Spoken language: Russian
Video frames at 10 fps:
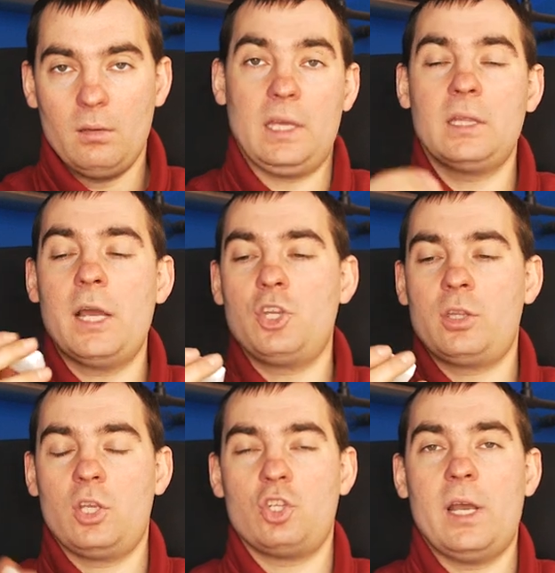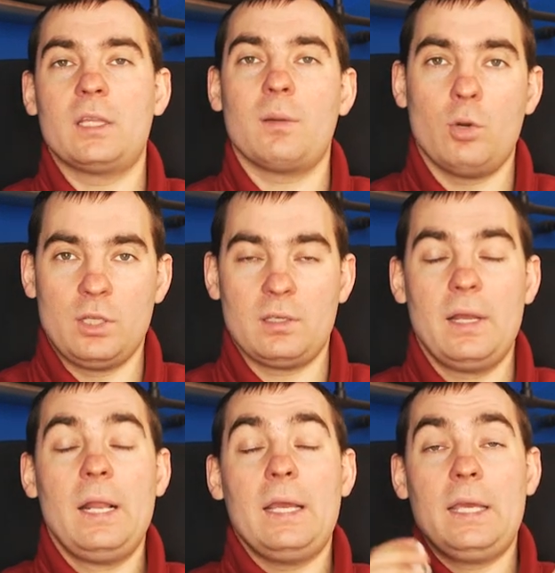и датчик начинает работать
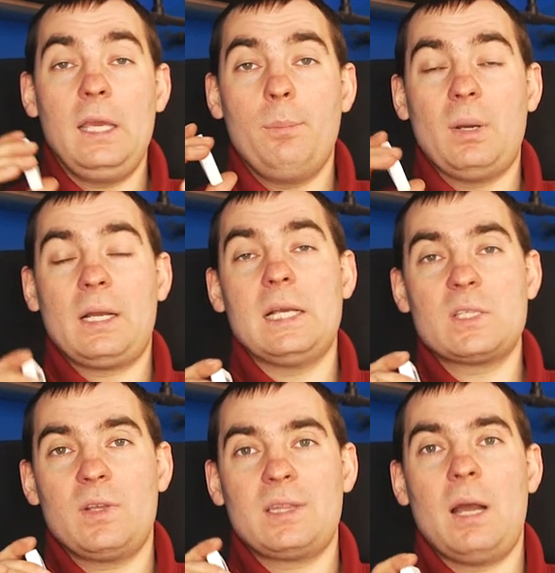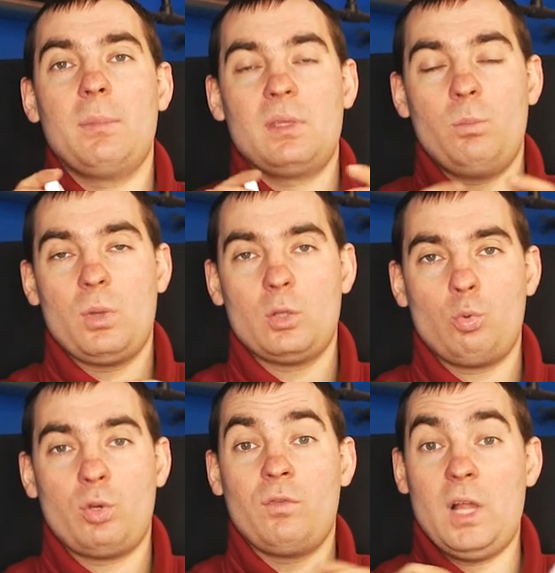и показывать нам
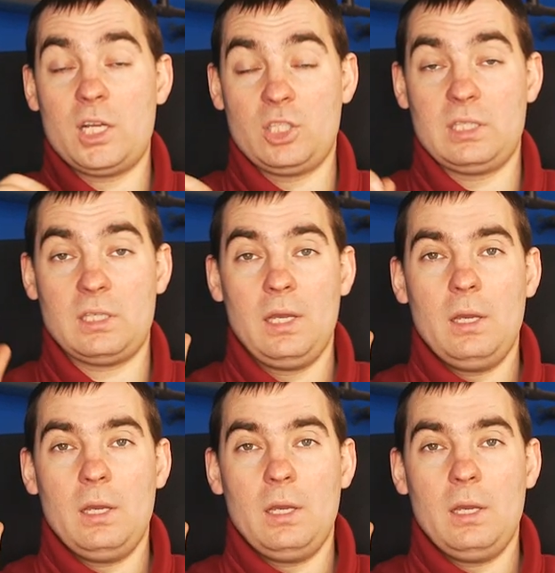температуру и влажность.